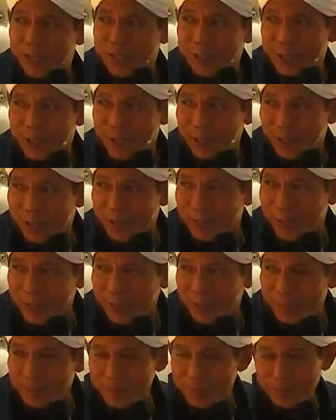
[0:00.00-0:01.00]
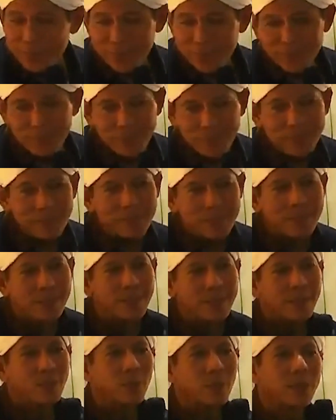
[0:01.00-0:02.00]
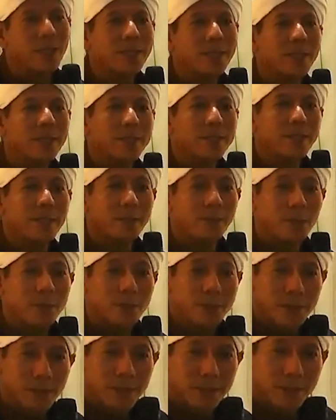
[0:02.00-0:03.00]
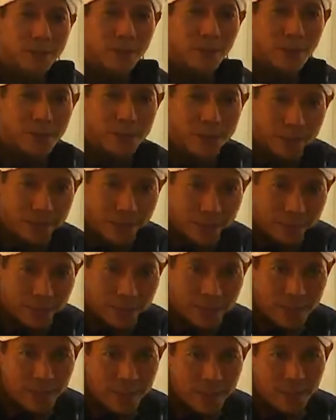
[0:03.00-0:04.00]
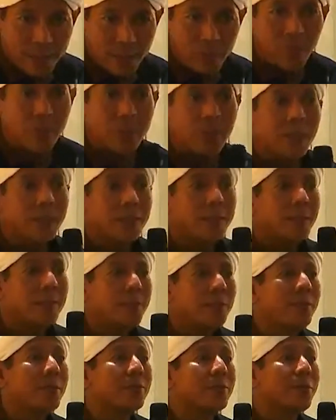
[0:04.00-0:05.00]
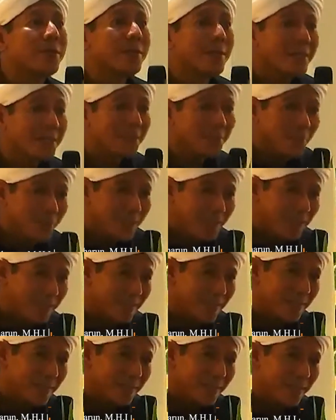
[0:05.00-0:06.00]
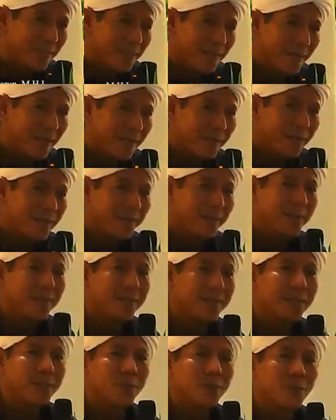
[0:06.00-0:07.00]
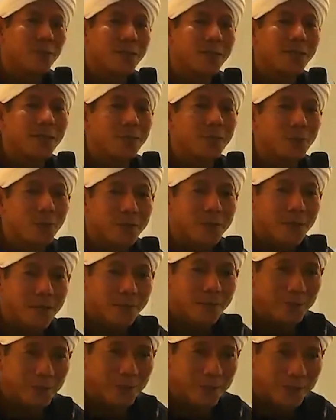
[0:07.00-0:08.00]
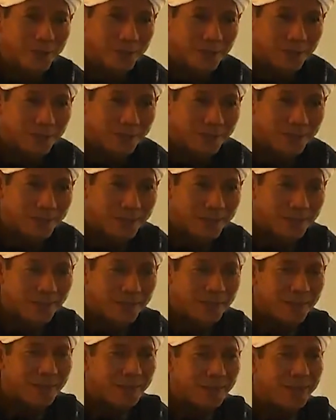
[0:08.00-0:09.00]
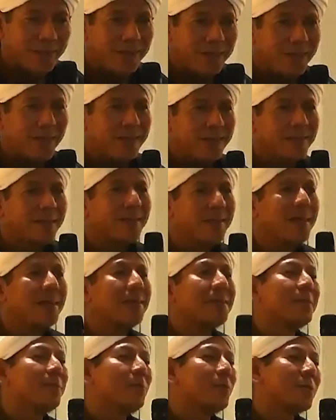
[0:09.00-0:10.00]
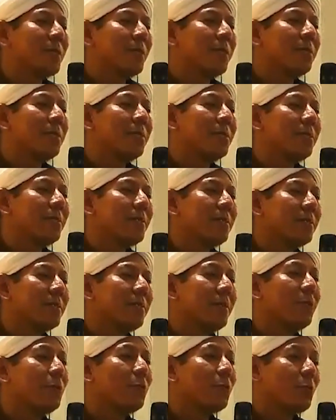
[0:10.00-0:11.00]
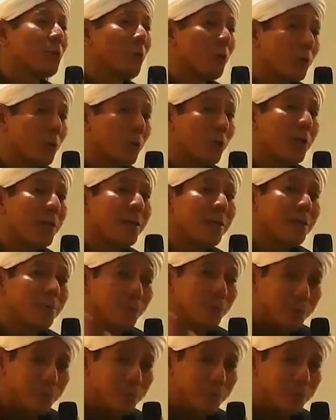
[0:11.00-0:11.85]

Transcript: Insya Allah keluarganya Haji Nasruddin solihah keluarga kita juga solihah semuanya anak-anak kita soleh dan solihah Insya Allah saya akan sebutkan saya contoh ya ibu